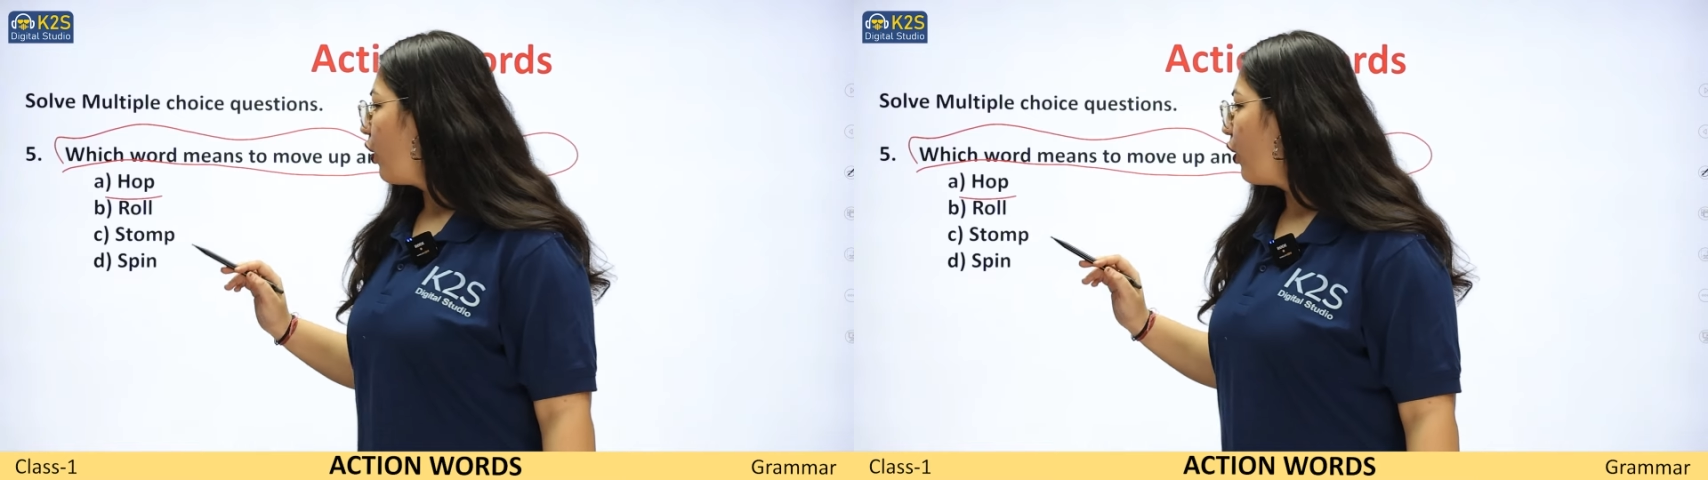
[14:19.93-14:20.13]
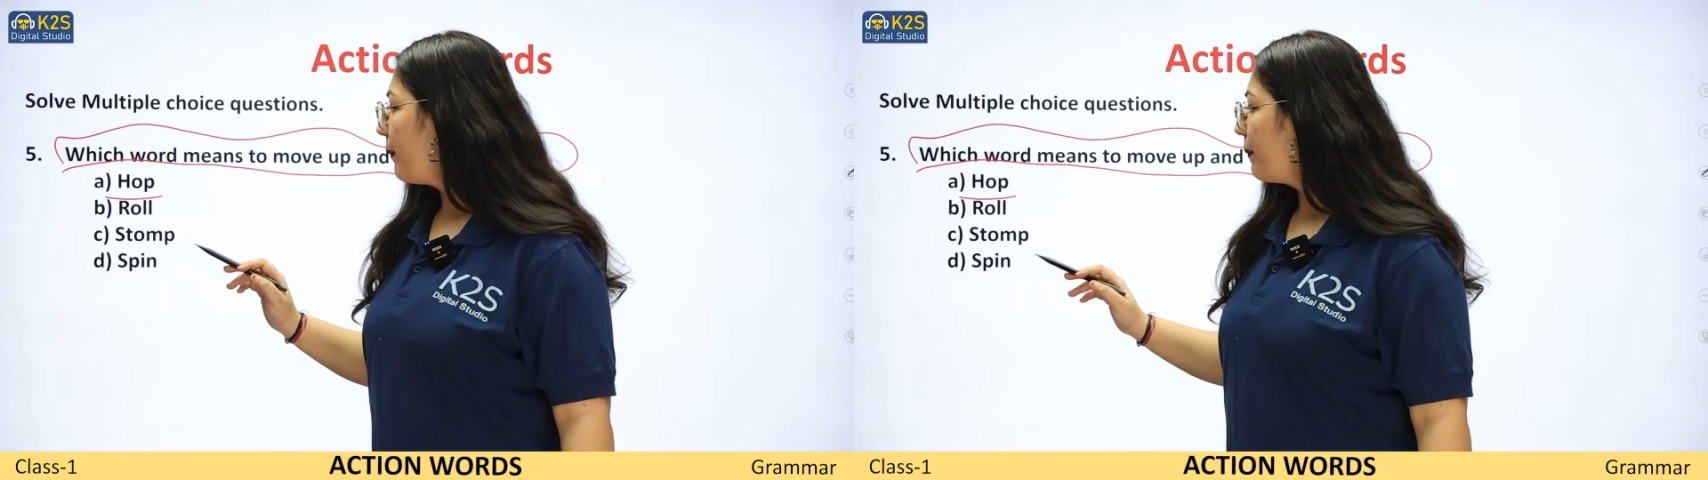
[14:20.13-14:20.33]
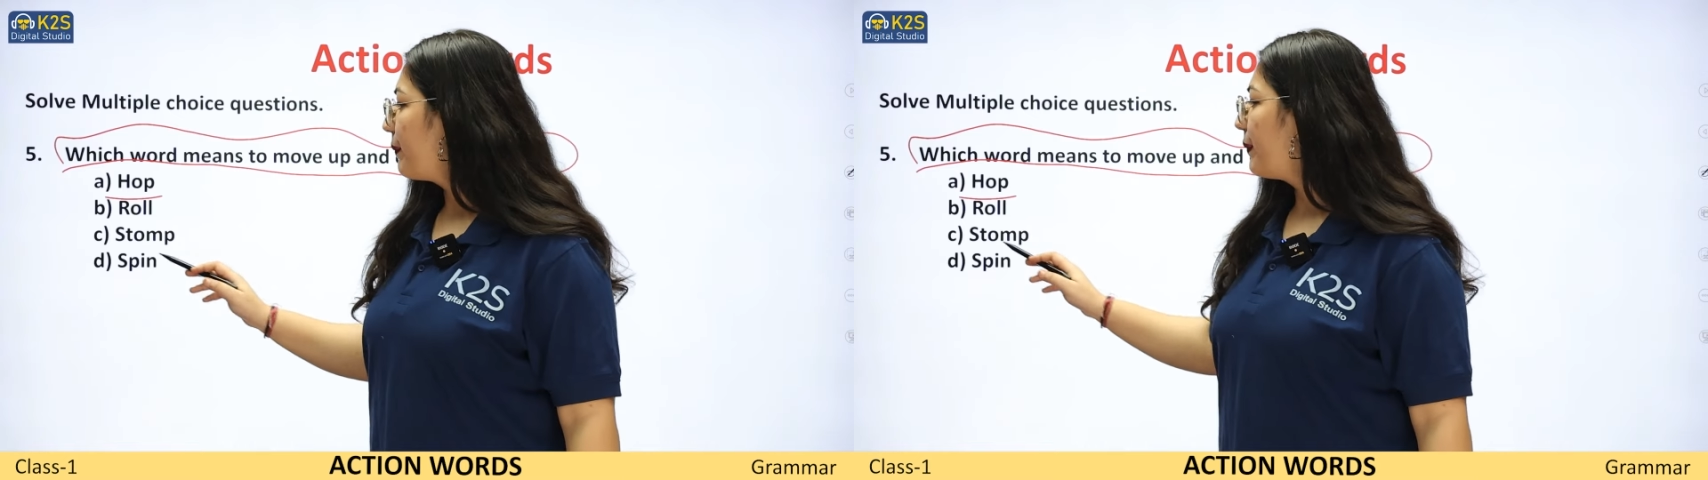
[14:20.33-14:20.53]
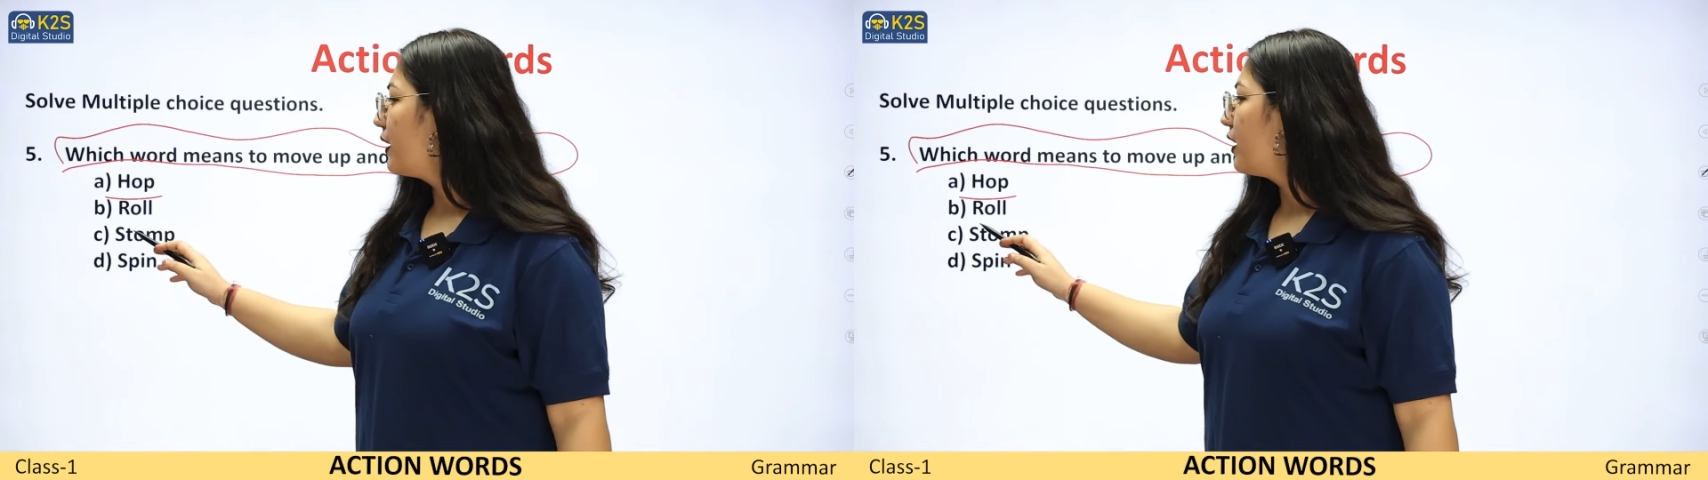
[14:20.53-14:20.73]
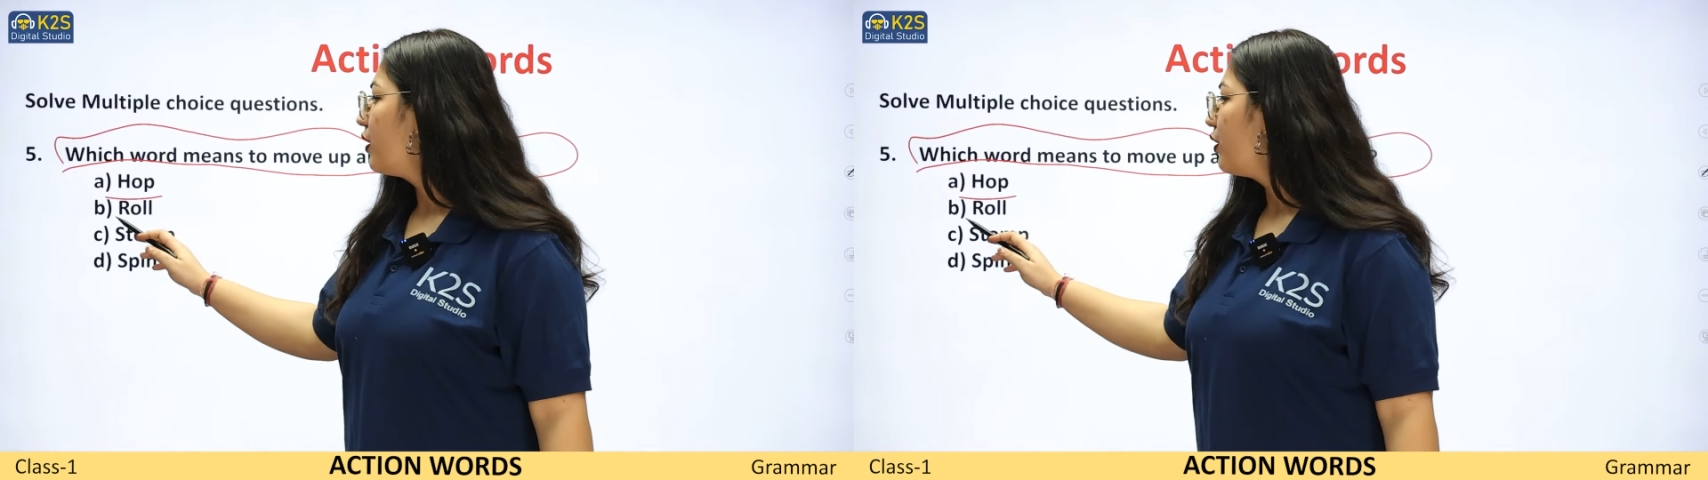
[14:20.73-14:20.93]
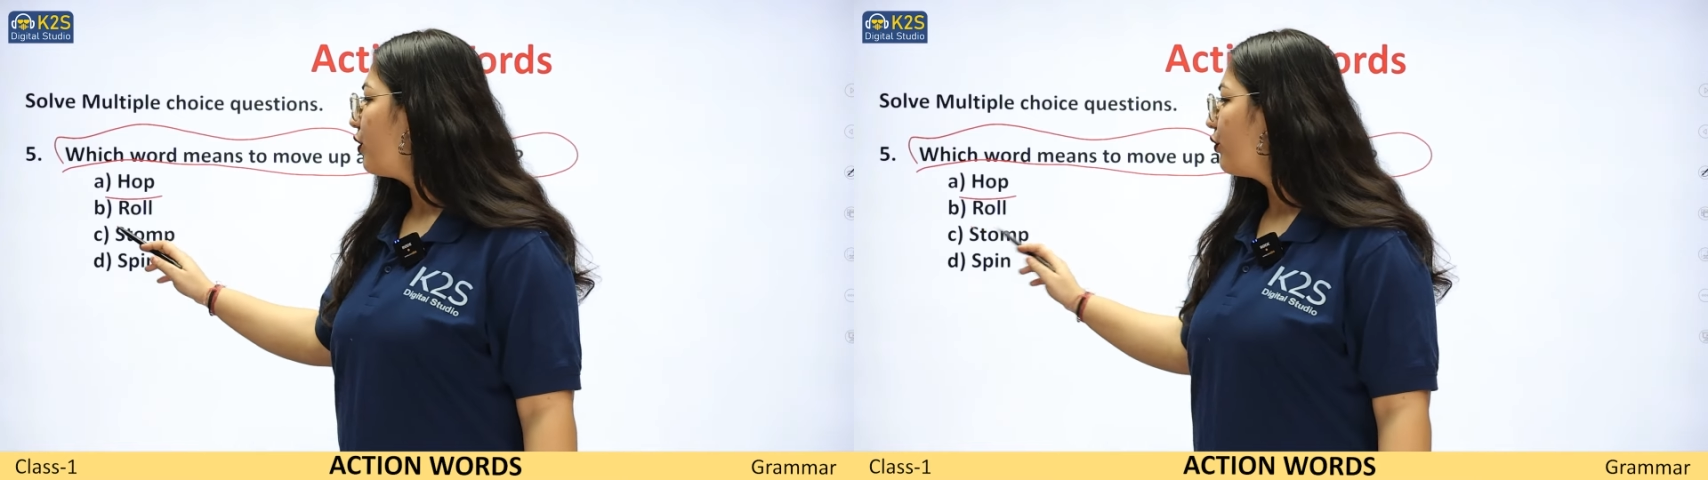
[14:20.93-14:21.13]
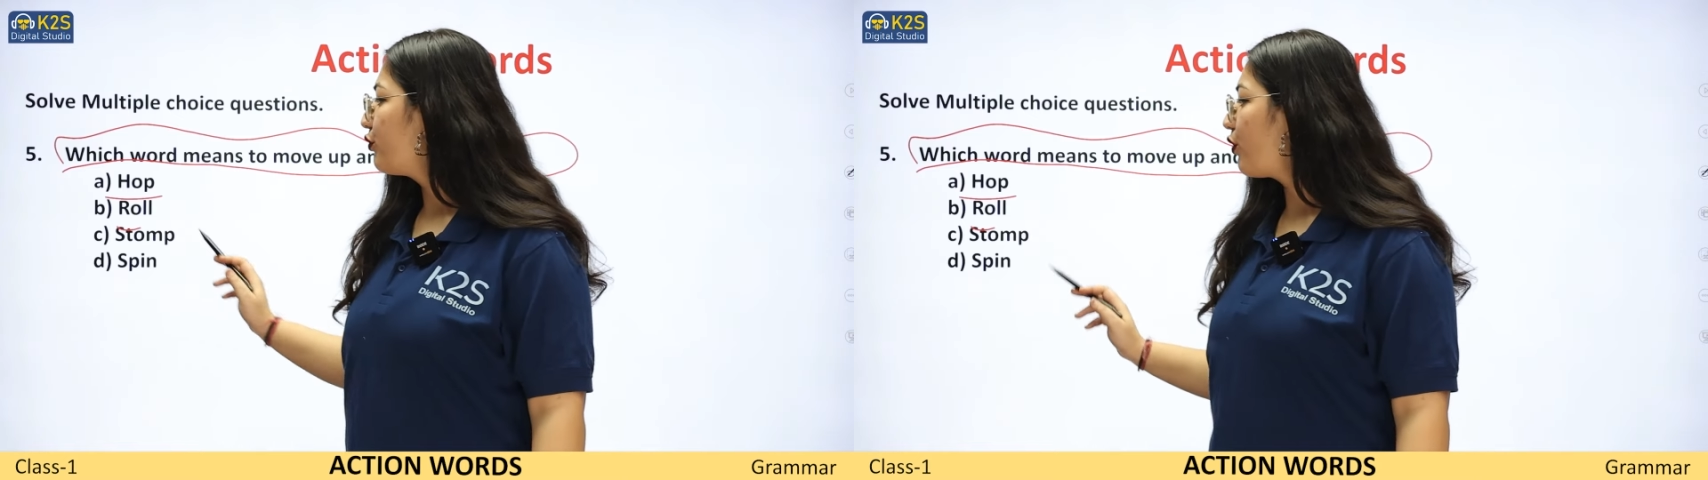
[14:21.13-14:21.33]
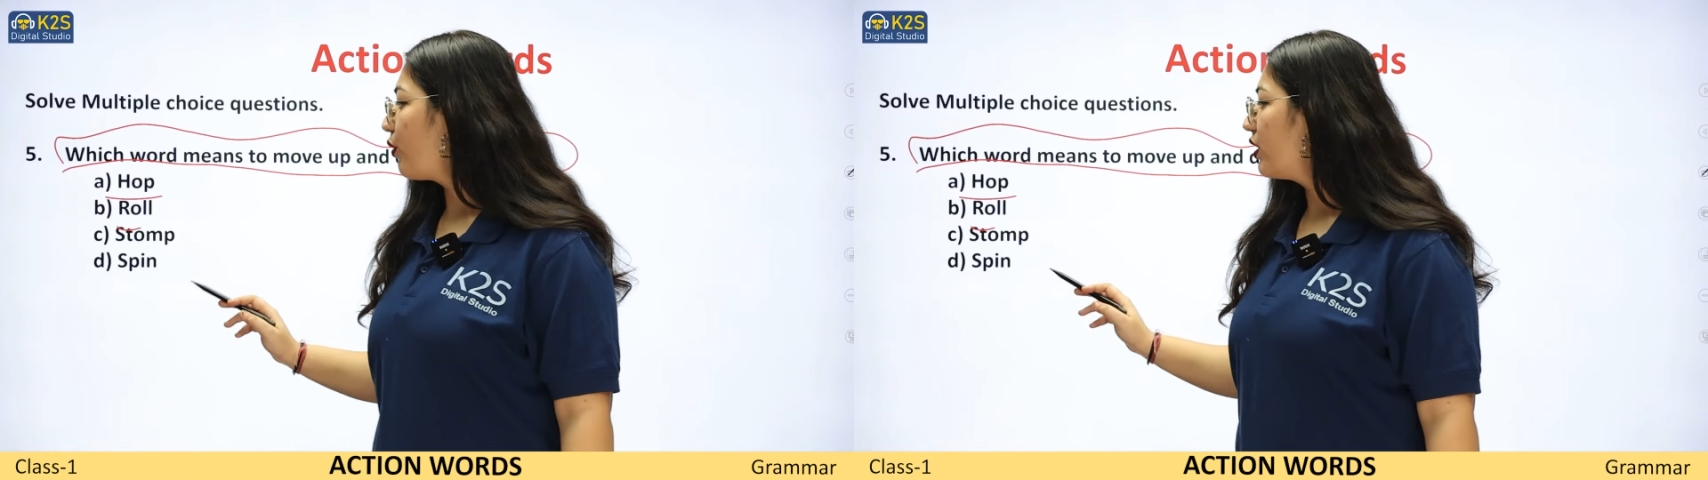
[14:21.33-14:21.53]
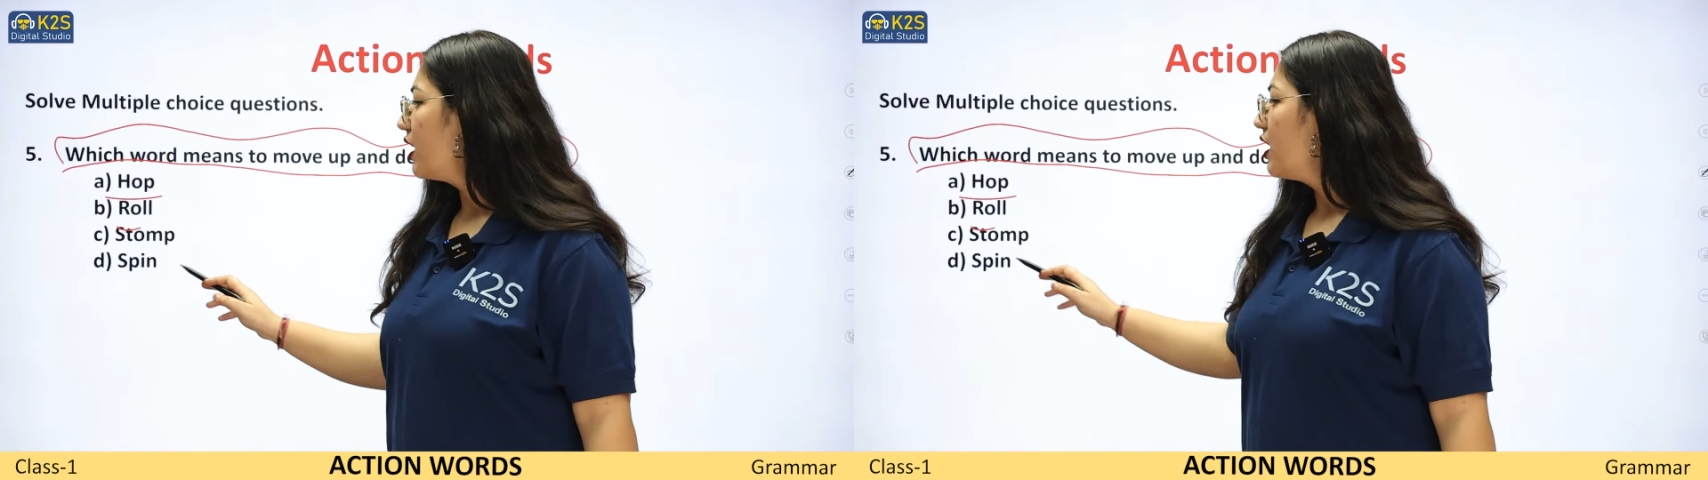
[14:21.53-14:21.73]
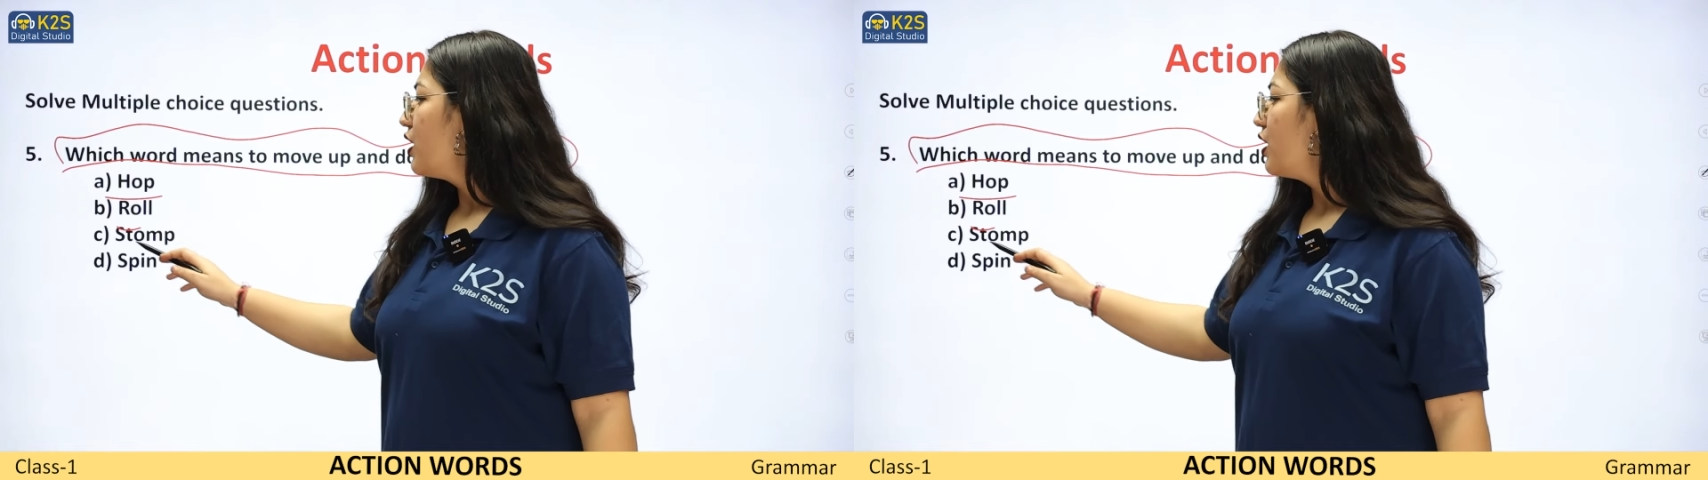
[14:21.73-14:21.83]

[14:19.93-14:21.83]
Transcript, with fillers: होप रोल